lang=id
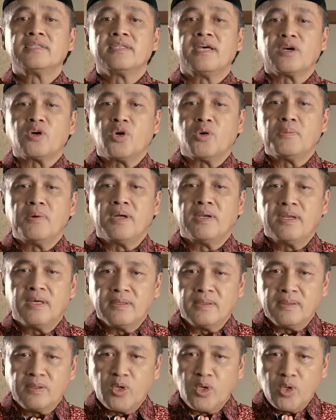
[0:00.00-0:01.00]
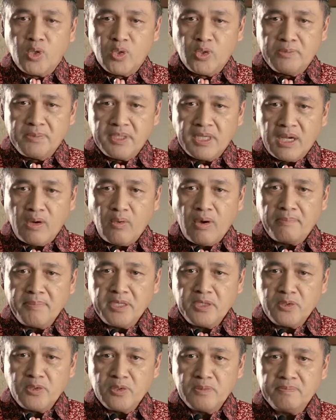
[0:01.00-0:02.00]
Takobalallahu minna wa
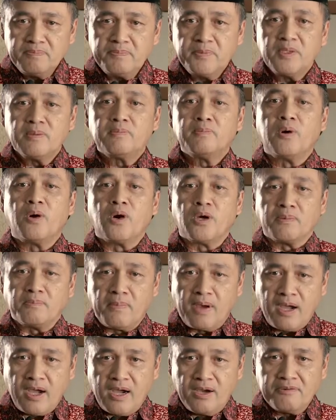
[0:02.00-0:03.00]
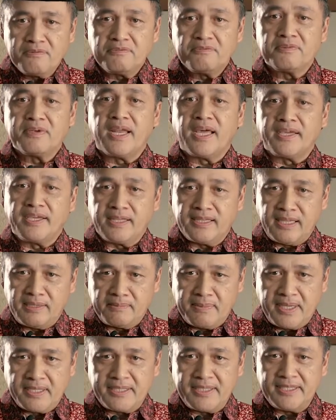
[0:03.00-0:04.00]
minkum. Mohon maaf lahir dan
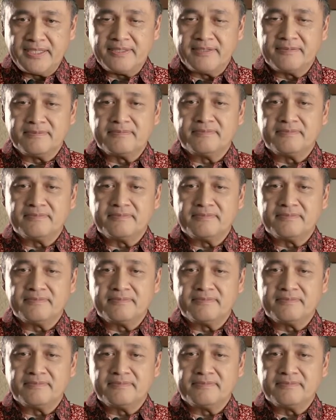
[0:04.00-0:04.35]
batin.